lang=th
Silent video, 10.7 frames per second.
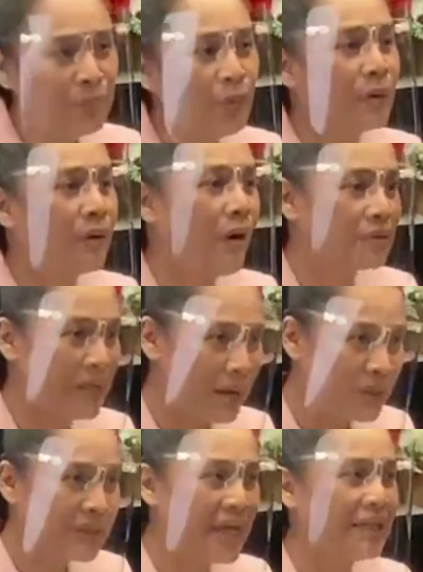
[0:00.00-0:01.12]
งผู้ปกครองทั้ง
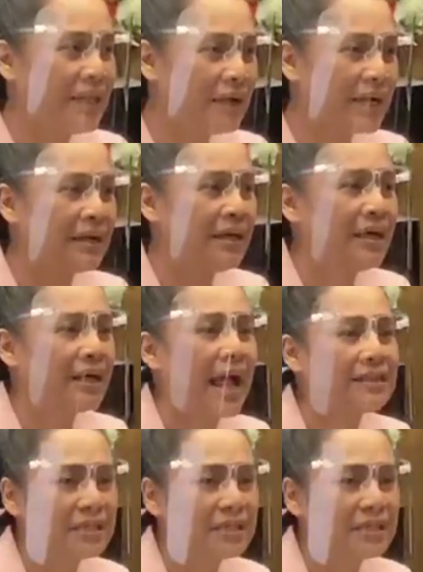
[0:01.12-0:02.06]
ประเทศและการ